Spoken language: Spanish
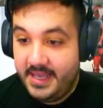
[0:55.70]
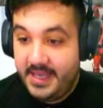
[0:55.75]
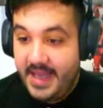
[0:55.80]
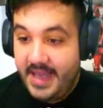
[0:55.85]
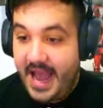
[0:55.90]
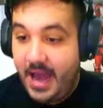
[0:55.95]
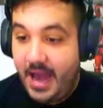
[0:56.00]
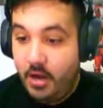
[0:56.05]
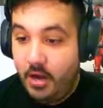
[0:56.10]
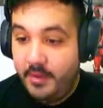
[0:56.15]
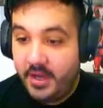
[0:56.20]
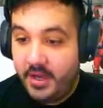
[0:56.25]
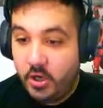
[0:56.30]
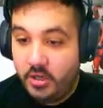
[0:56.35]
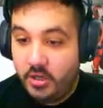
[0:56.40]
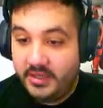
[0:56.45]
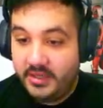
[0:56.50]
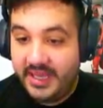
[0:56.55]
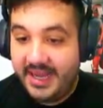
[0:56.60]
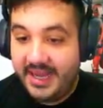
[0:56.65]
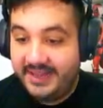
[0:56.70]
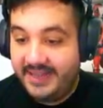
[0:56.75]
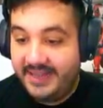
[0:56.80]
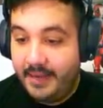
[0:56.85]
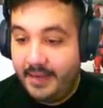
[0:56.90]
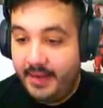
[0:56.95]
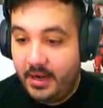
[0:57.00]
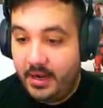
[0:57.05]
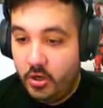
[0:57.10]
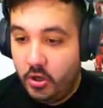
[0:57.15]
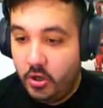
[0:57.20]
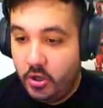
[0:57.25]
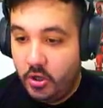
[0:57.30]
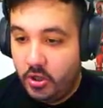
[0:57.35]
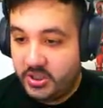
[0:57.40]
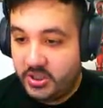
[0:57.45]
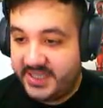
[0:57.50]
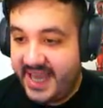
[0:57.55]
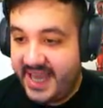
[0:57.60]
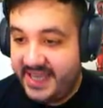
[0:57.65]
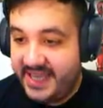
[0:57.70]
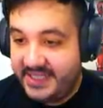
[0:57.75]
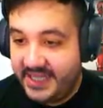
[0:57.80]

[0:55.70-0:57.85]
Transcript: a lo mejor te gastaba los 6,